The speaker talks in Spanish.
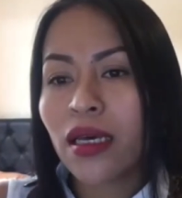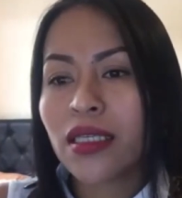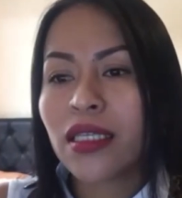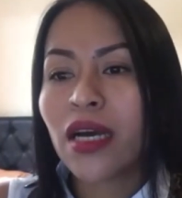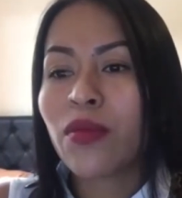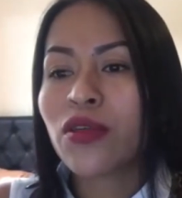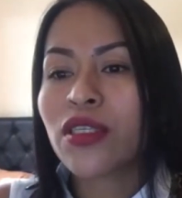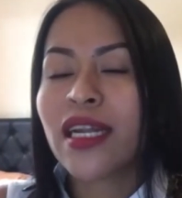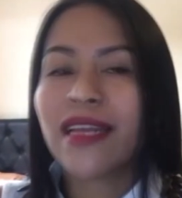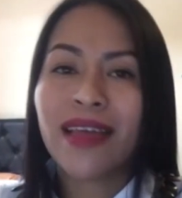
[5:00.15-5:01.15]

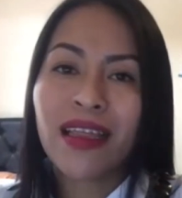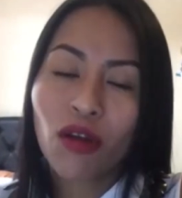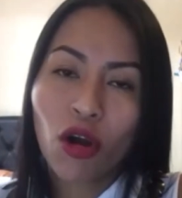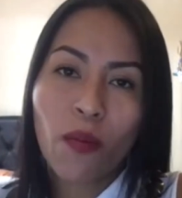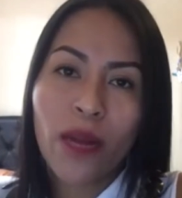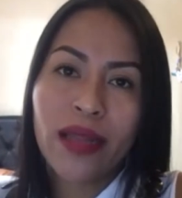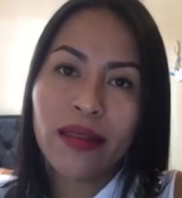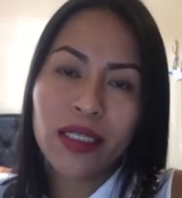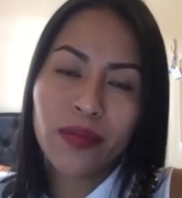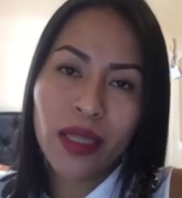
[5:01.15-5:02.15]
estamos tratando con
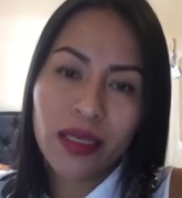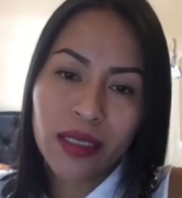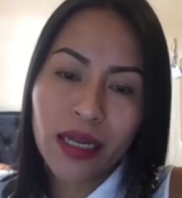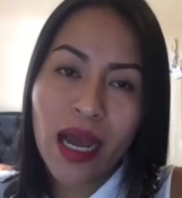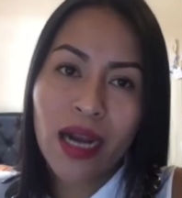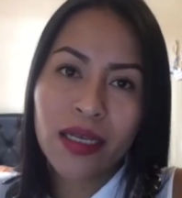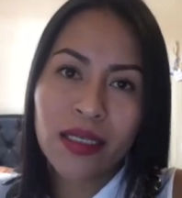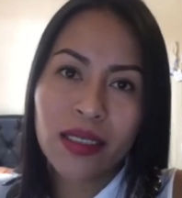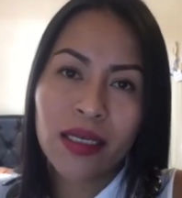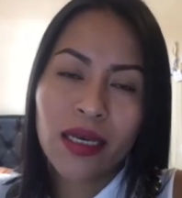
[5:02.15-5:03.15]
plantas medicinales